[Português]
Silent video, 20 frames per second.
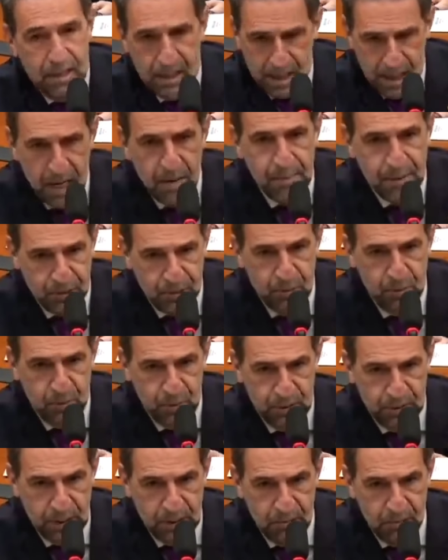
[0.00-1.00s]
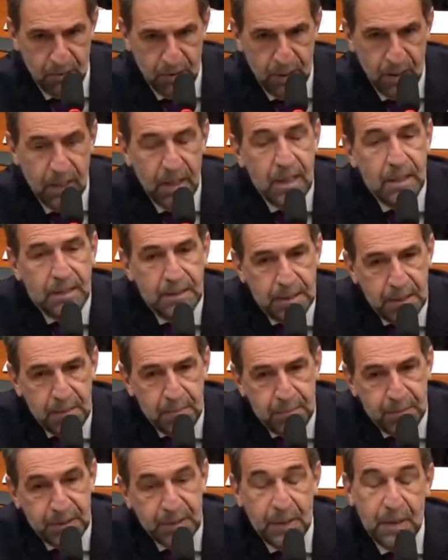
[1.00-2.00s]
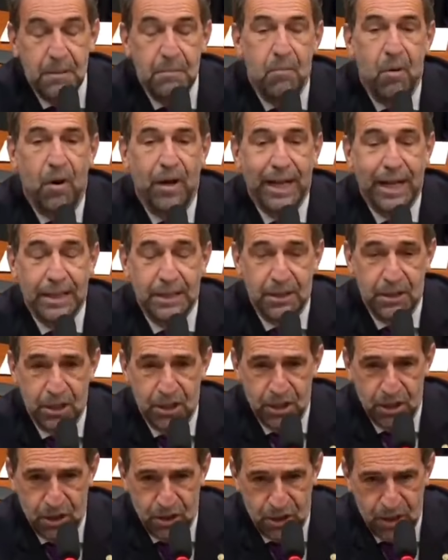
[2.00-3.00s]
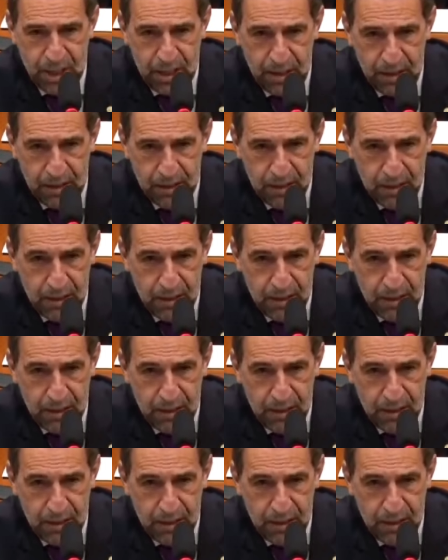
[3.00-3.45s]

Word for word: É uma solução simples, embora atinja